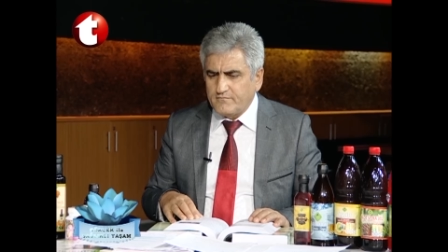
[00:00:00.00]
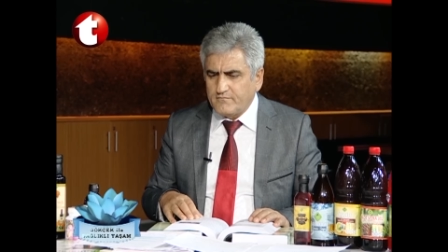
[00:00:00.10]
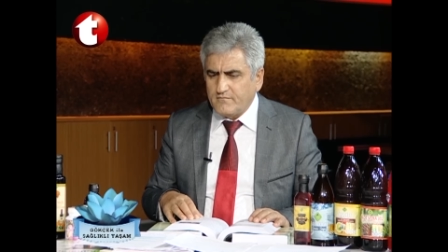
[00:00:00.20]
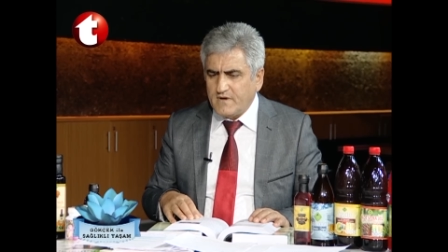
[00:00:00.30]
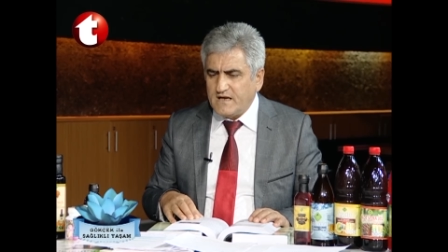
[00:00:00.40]

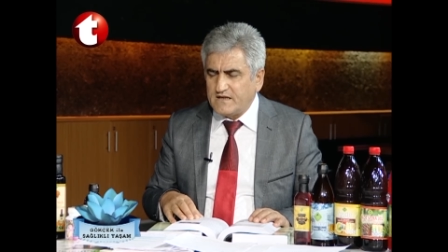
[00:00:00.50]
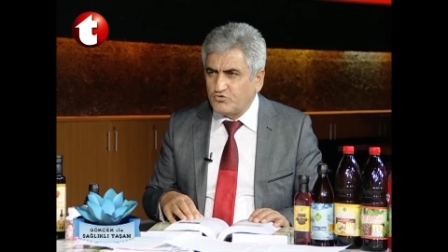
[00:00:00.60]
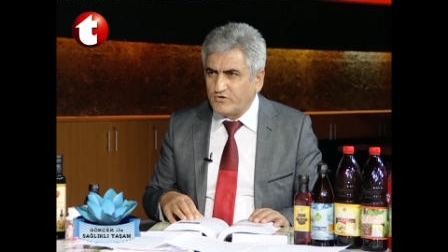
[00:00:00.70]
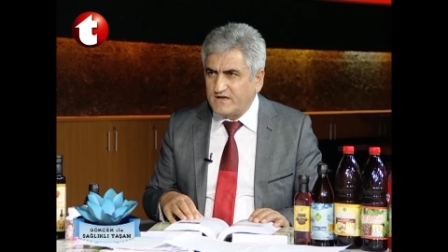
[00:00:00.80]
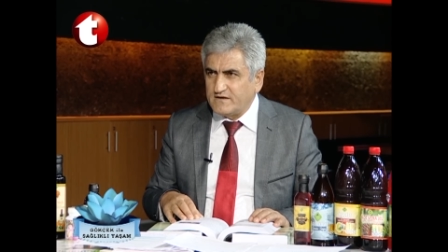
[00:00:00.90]

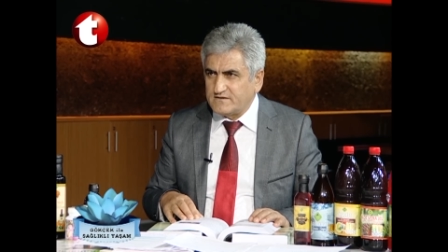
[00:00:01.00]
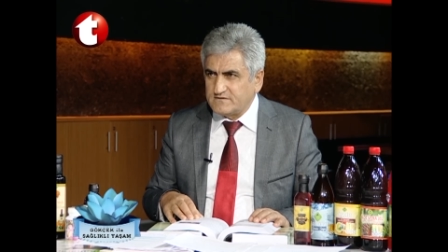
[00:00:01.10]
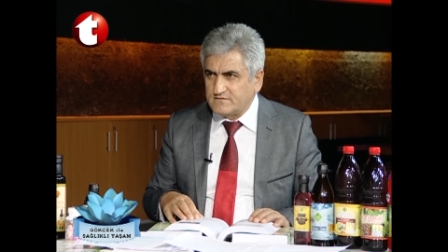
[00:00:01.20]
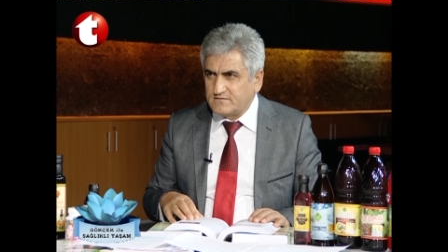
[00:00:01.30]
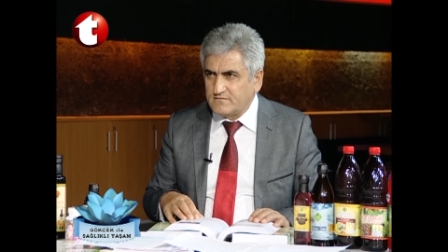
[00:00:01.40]
melatonin
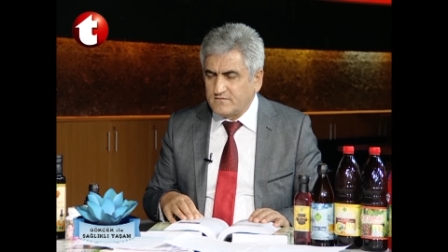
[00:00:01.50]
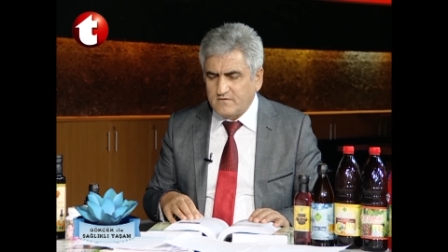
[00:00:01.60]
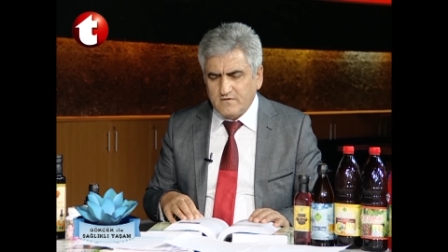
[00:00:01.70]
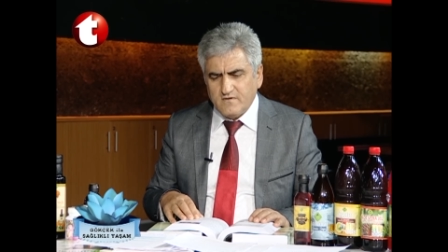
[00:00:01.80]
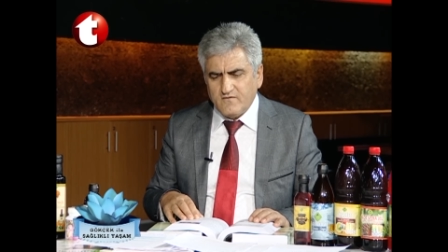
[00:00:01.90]

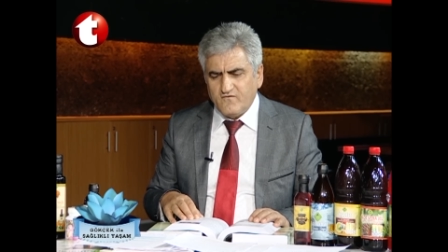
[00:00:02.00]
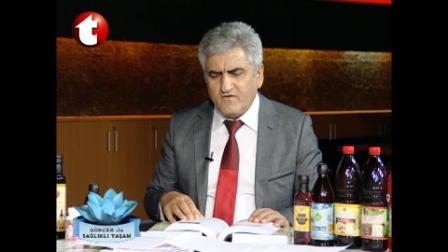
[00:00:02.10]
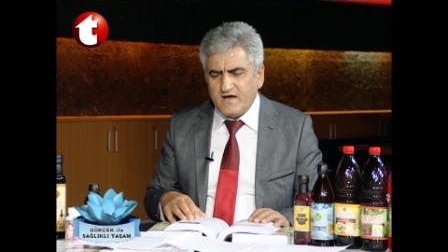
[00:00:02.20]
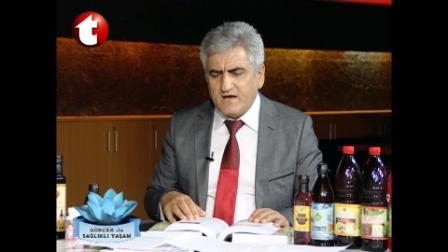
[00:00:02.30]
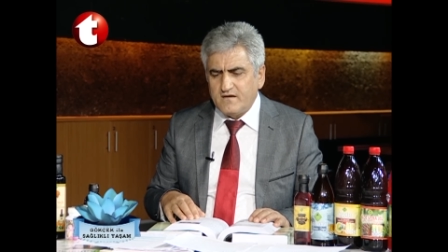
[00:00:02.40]

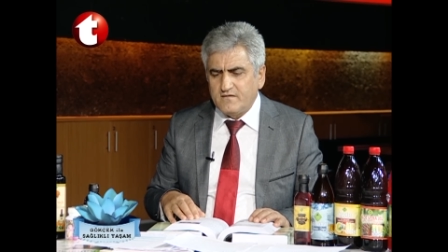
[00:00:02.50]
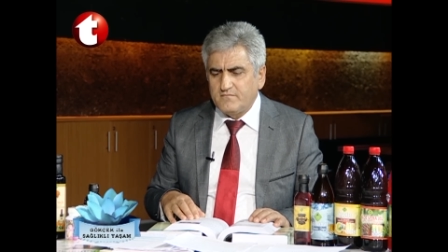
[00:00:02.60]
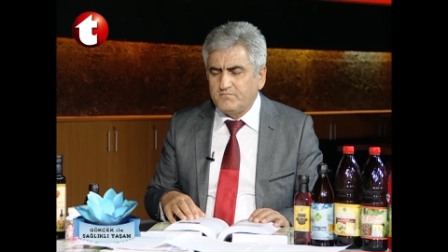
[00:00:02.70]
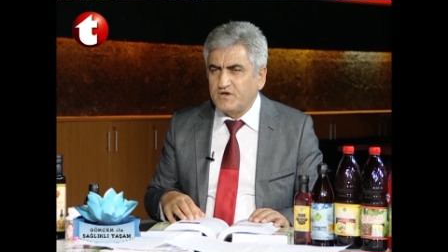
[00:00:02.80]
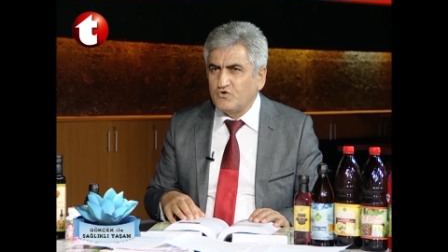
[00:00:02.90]
ve
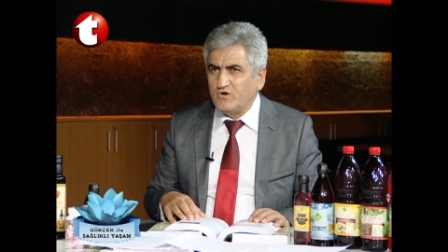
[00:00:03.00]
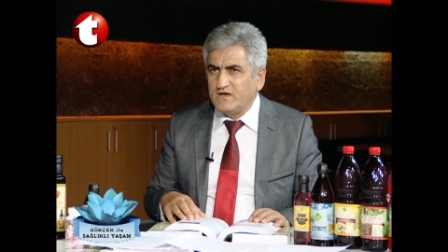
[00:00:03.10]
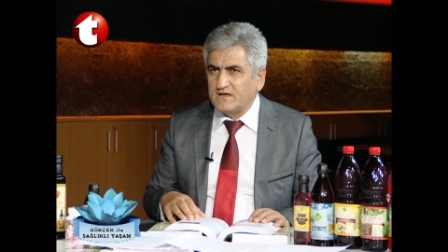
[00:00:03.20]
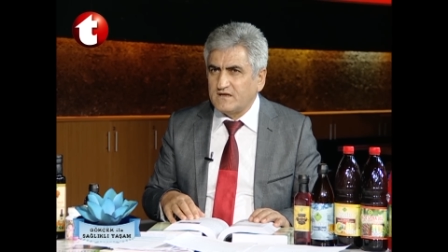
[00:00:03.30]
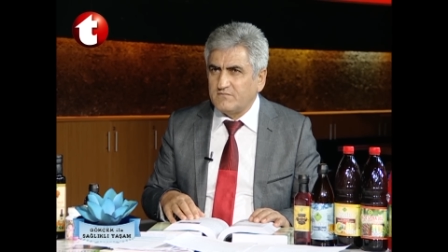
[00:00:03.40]

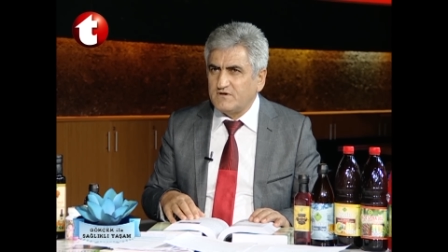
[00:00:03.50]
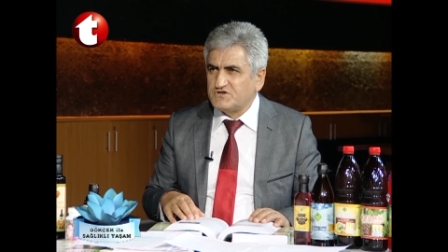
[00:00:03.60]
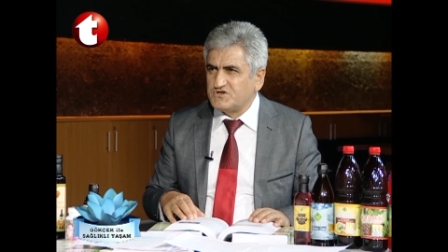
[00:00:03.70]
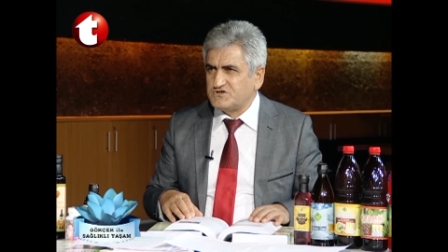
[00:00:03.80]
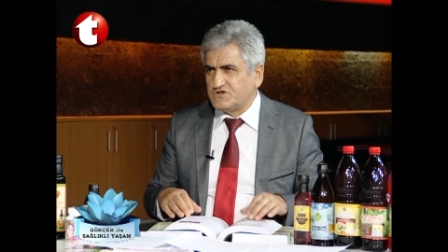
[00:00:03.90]
pinolin gibi
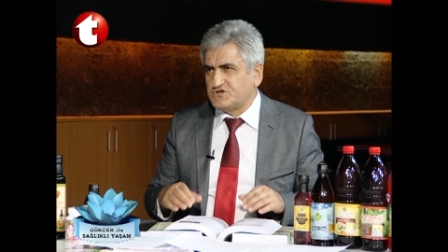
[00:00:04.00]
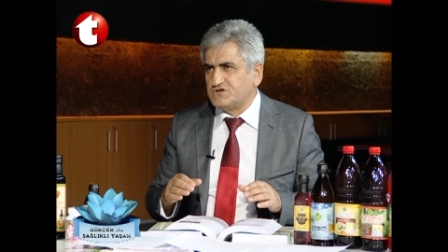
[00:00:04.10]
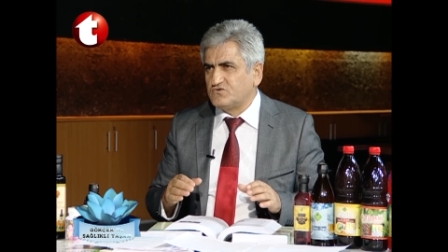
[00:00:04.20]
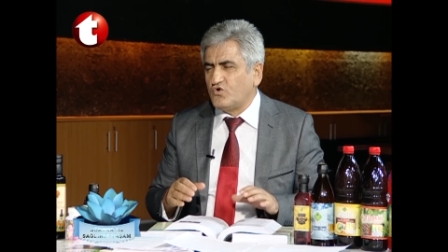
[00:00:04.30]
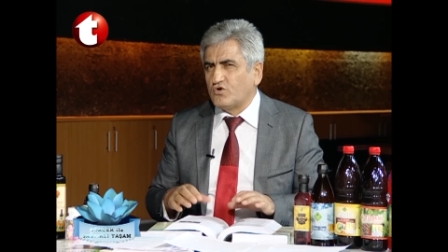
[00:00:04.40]
çeşit çeşit
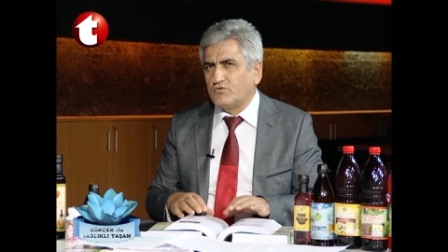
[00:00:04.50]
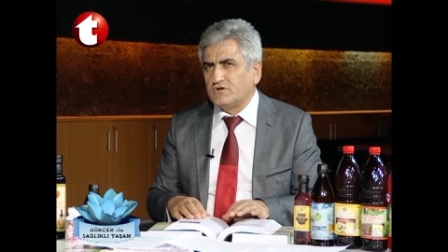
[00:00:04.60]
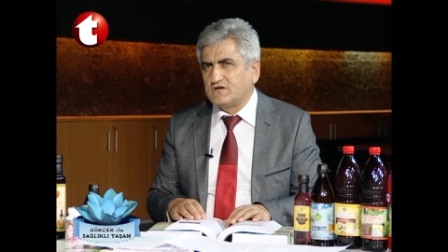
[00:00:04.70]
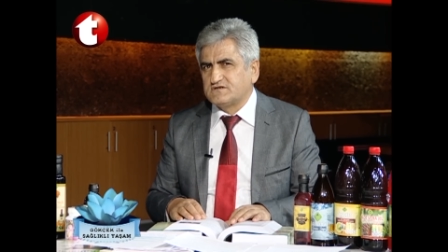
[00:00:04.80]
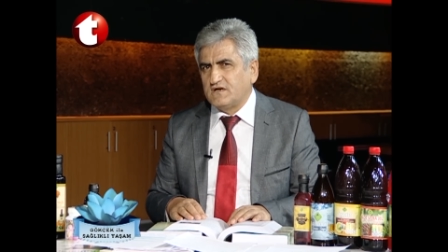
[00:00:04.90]

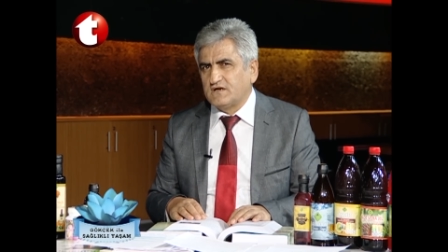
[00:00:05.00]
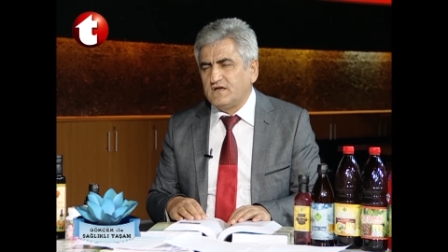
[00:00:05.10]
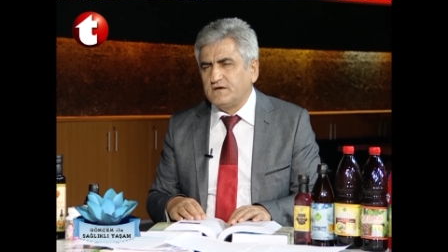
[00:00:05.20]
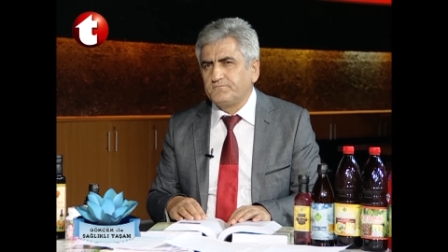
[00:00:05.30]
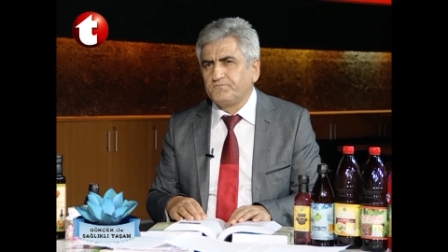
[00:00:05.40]
hormonlar salgılan.